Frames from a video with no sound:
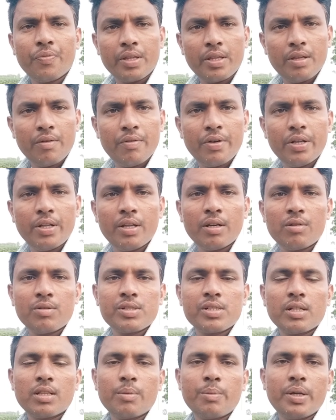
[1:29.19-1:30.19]
ఈ వీడియోని ఎక్కువ
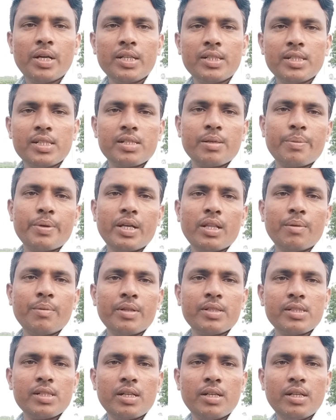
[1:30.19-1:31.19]
శాతం లైక్ చేసే ప్రయత్నం
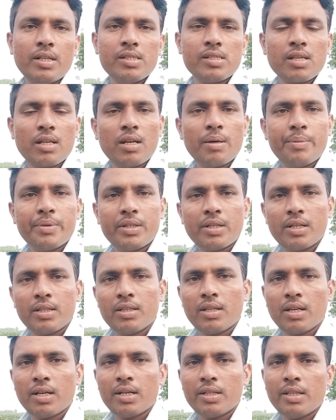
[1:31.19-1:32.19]
చేయండి చాలామంది
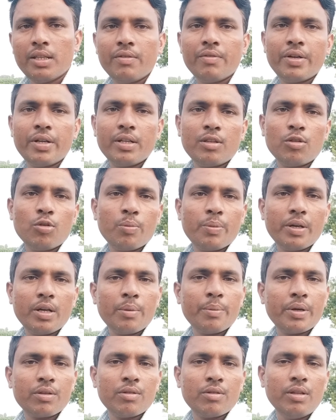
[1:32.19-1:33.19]
రైతులకైతే ఈ వీడియో అయితే
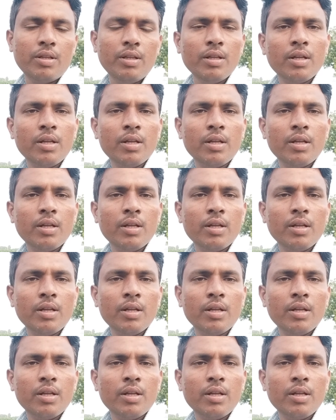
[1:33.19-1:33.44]
ఉపయోగపడుతుంది